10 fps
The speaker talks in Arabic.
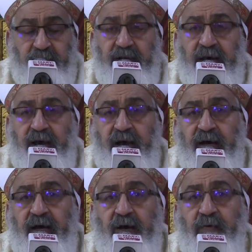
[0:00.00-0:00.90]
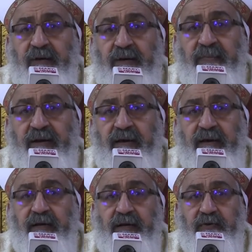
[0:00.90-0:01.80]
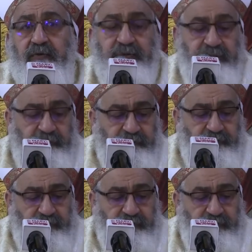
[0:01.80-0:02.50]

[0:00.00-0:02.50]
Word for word: بناء على قول الملاك ليوسف